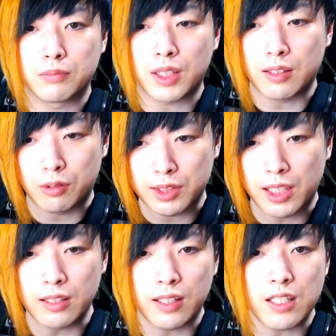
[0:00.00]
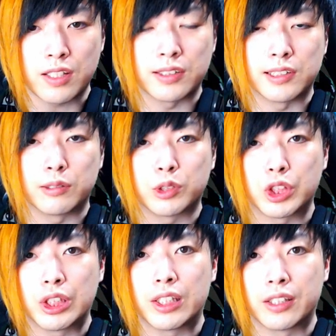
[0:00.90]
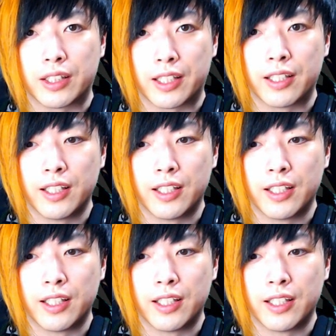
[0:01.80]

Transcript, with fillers: ただこれ3ターンしか持続しないんで、